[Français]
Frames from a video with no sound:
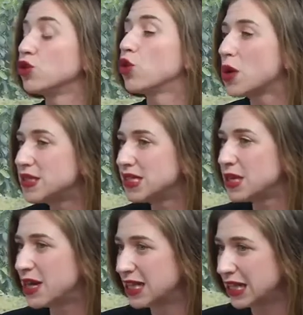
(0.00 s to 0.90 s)
trois
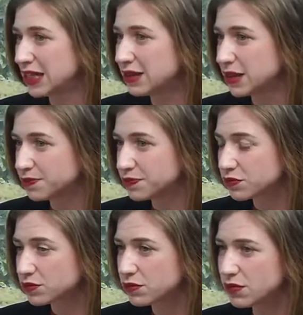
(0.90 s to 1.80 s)
cinémas de l'Indre.
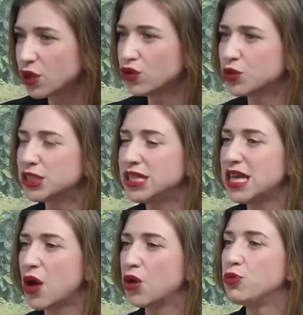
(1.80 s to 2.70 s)
Donc il y
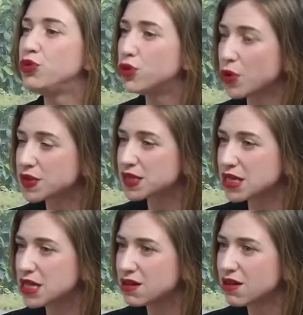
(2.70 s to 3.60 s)
a euh,
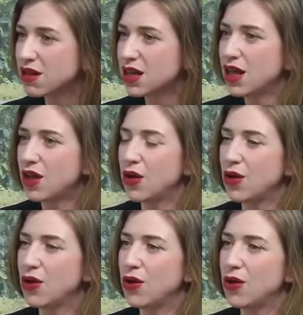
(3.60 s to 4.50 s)
Busancé,
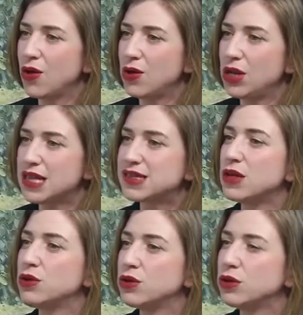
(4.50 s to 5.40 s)
euh, la
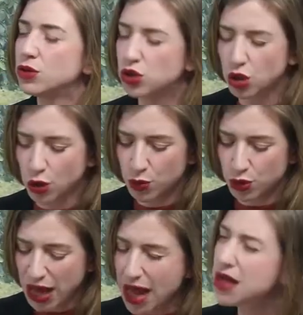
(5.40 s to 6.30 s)
salle euh, Jean
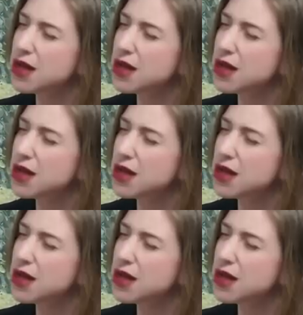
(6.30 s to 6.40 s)
Benard,